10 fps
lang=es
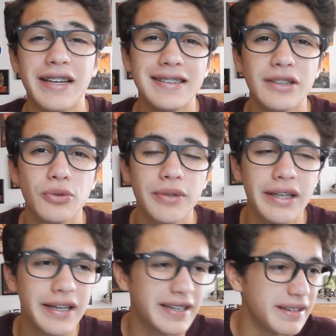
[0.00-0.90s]
feliz en tu
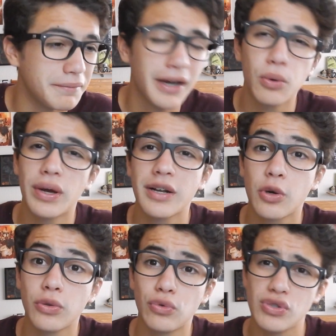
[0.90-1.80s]
vida y ve a
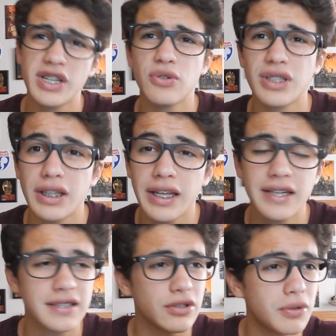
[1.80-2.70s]
jugar con tus hijos si
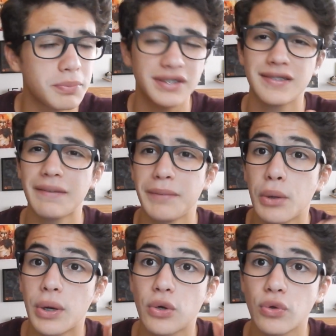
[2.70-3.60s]
tienes, si no, pues
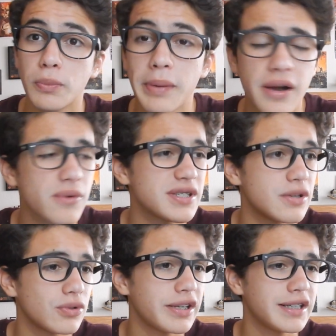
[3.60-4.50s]
ve a jugar con tu perro y
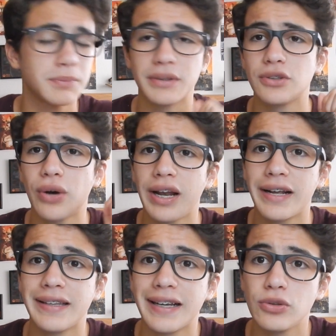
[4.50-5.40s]
si no tienes, pues
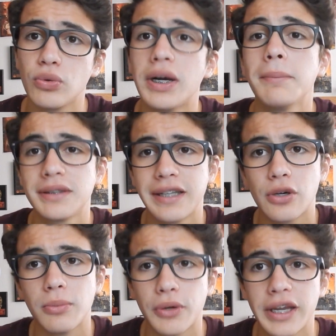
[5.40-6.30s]
ojalá que tengas un
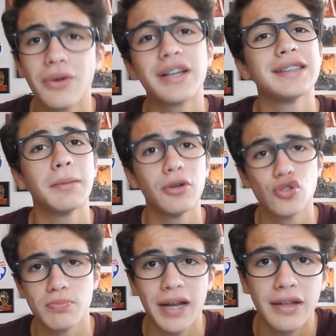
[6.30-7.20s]
hámster como quiero que se llame
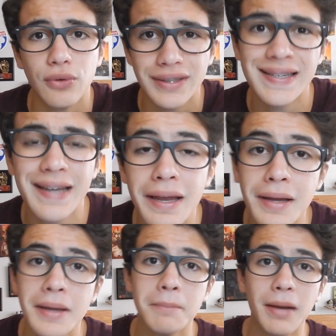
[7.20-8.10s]
Osvaldo. Así
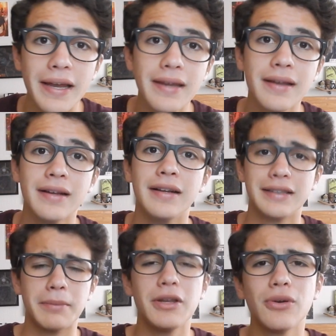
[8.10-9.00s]
que, bye,
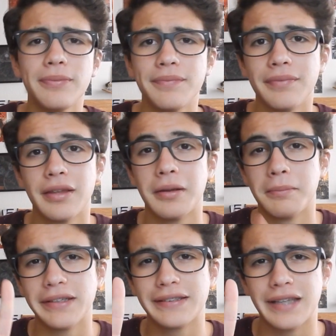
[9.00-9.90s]
te miro,
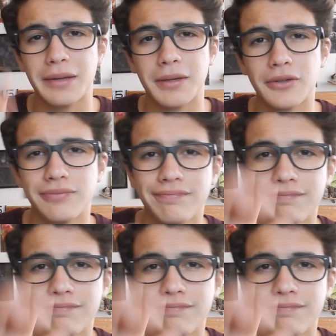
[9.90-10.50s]
paz, hermano.